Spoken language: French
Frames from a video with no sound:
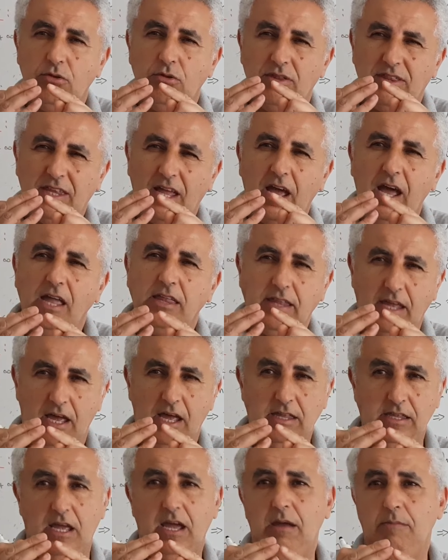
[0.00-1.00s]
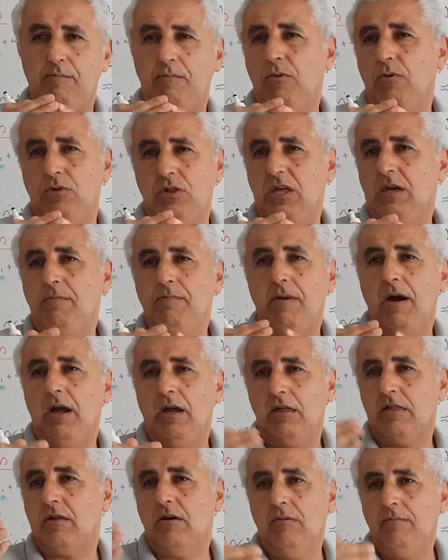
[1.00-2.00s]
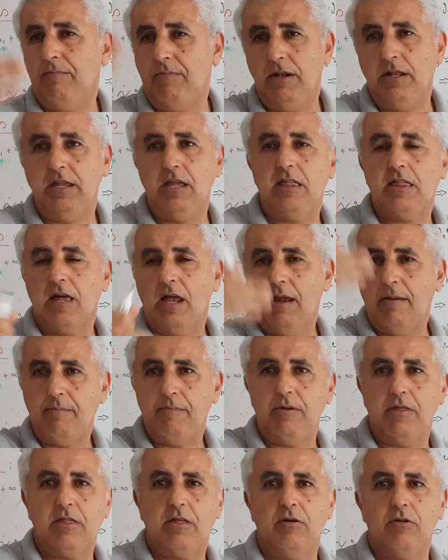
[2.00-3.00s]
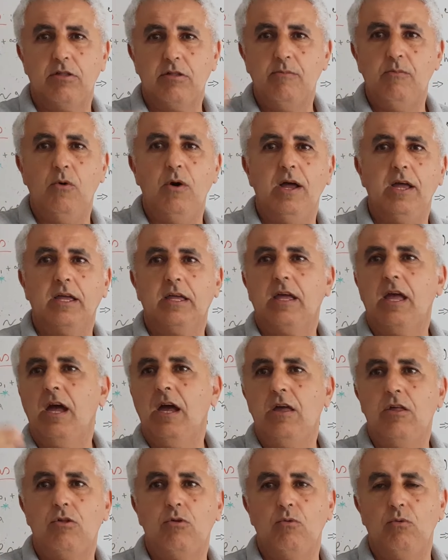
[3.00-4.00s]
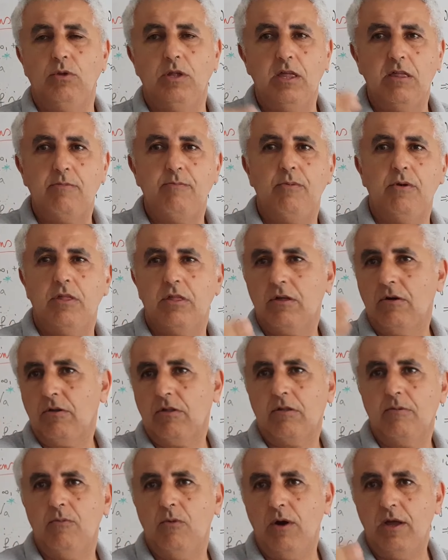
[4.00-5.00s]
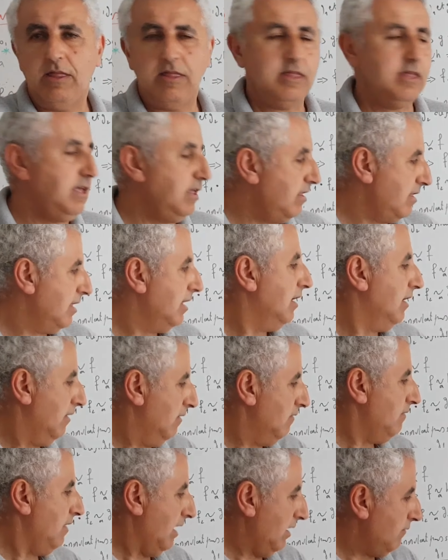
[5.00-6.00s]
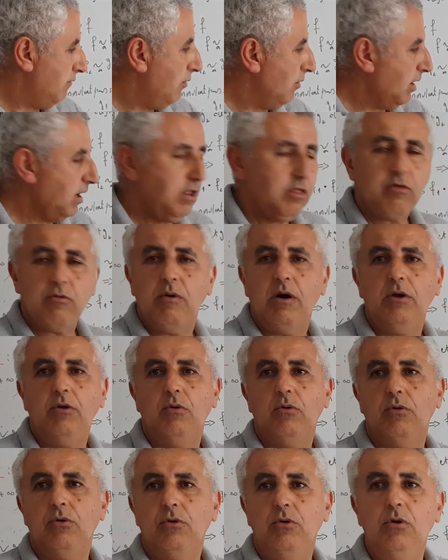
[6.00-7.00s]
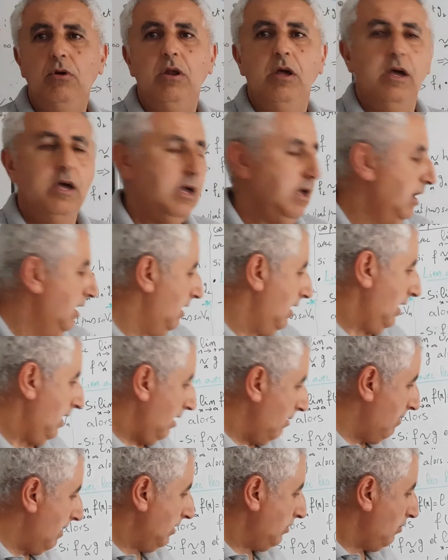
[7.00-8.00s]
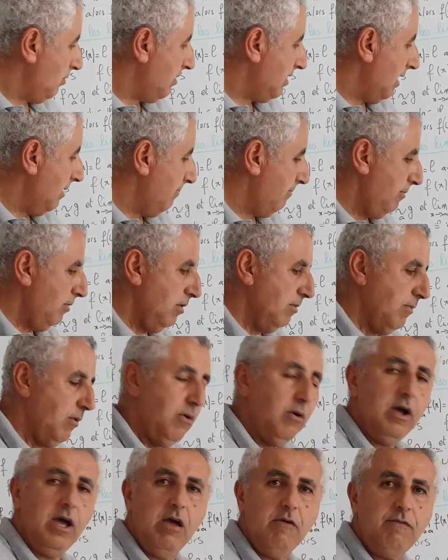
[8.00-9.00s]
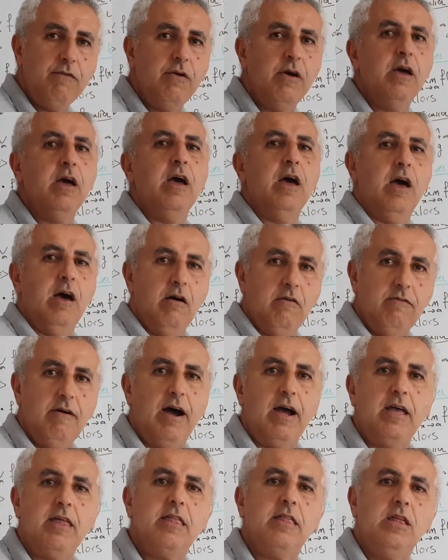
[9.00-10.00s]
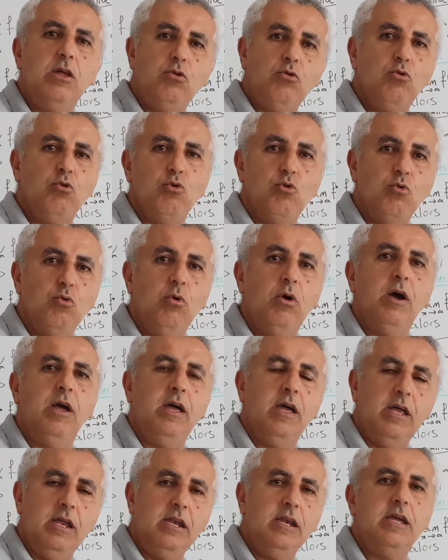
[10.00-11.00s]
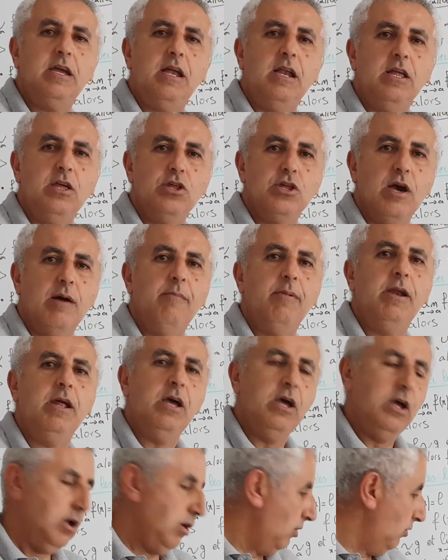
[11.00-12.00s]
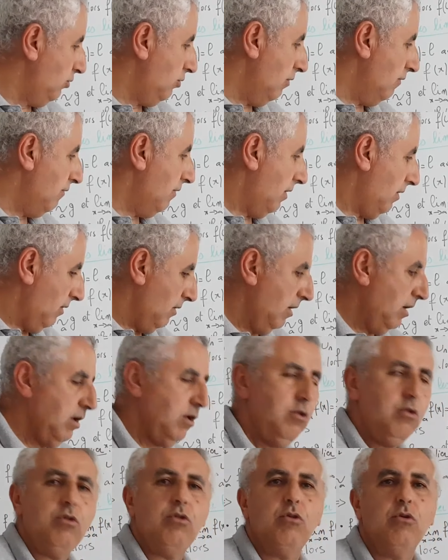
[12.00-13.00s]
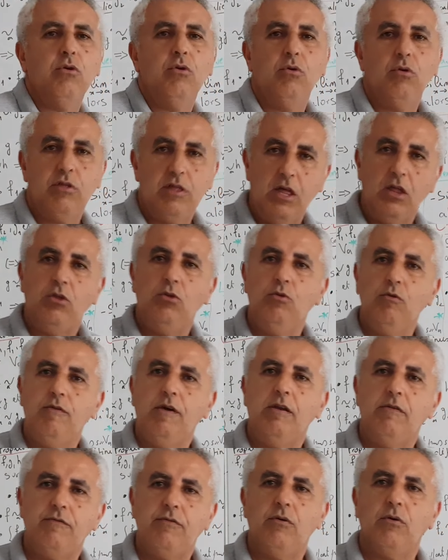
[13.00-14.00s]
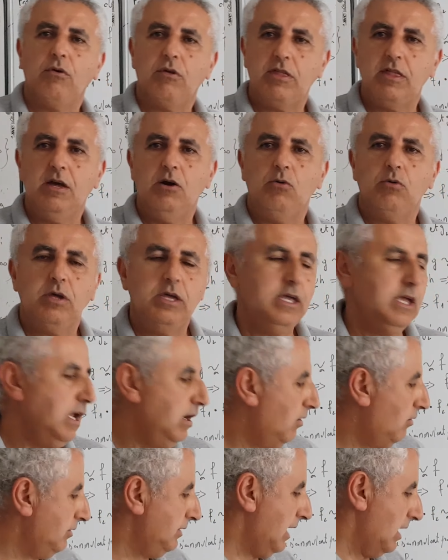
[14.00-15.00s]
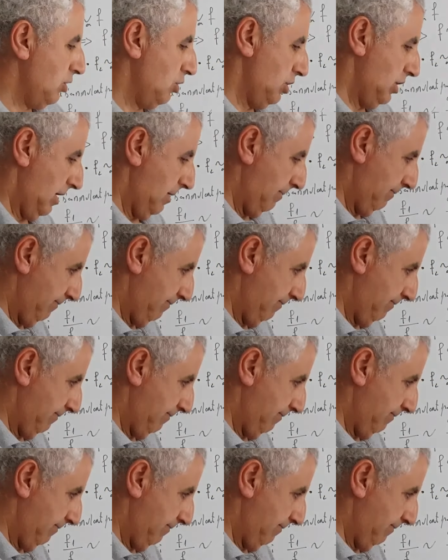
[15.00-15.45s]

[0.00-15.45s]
très très très petit, par exemple 10 à la puissance moins 15 ou 10 puissance moins 6, enfin il faut qu'il soit non nul, et eh bien tout simplement f va rester toujours négligeable devant cette nouvelle fonction qui est lambda g